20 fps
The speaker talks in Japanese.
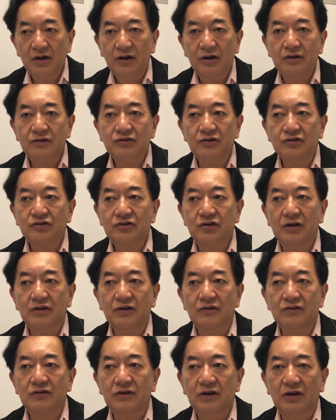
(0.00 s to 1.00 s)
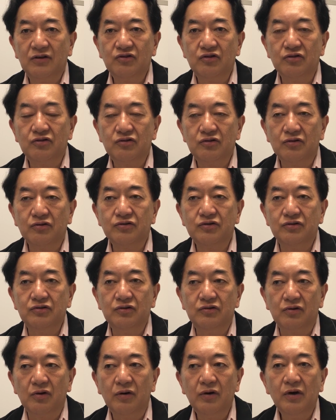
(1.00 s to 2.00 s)
たとそしてですね出生
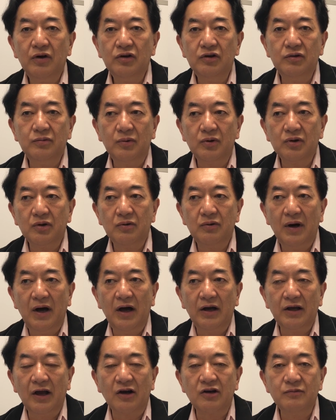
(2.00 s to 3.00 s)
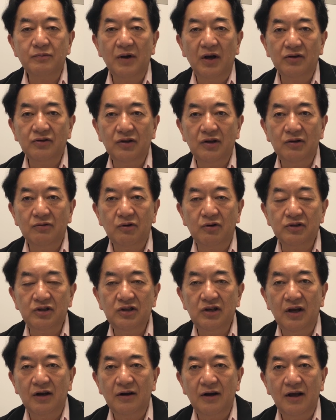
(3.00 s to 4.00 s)
数というものは100万人を
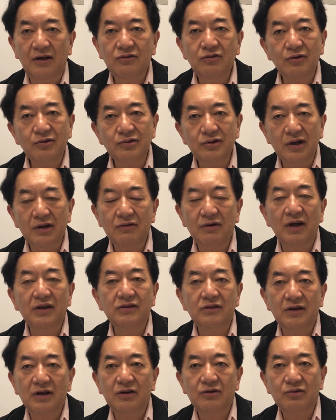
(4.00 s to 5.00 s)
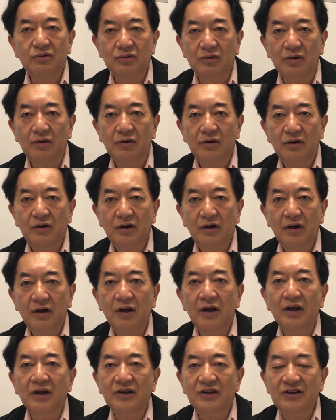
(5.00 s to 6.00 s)
2年連続で割っていると
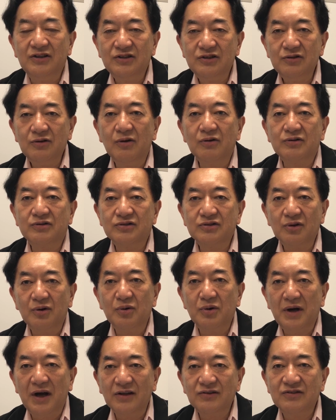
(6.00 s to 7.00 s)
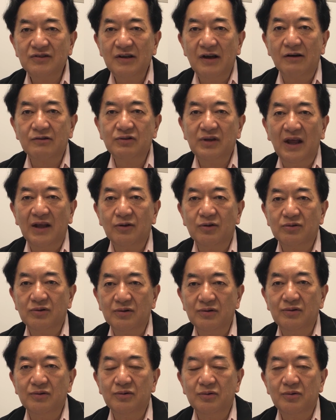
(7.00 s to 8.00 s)
一億総活躍など
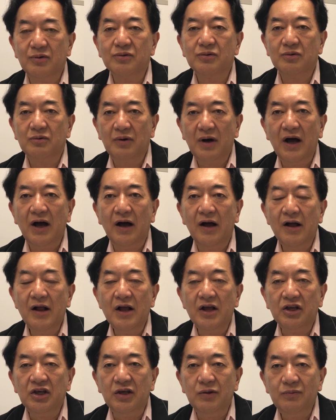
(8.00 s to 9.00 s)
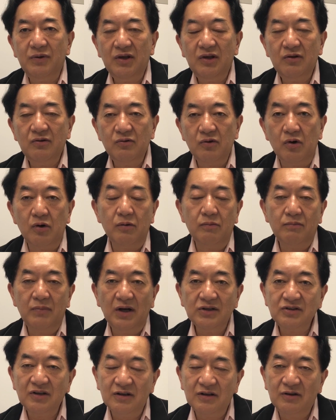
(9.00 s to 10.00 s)
ということは移民を
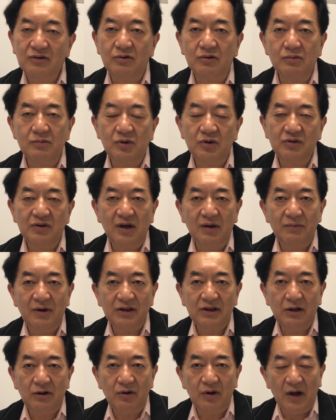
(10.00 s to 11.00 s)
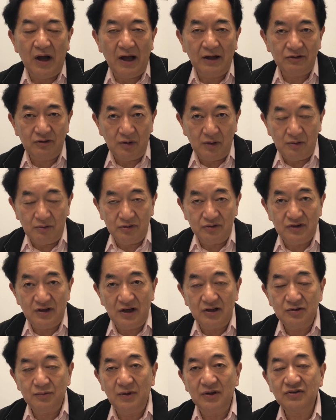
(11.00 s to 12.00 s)
まさにこの問題また後でお
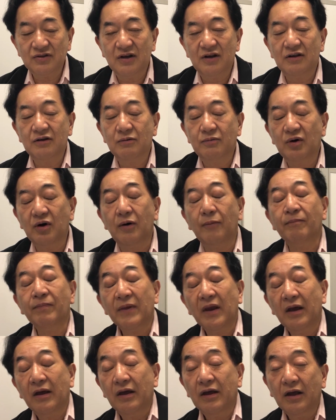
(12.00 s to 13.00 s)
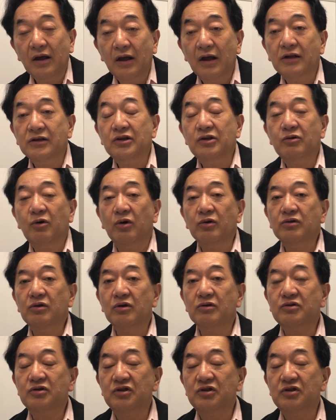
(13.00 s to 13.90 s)
伝えしますけれども日本の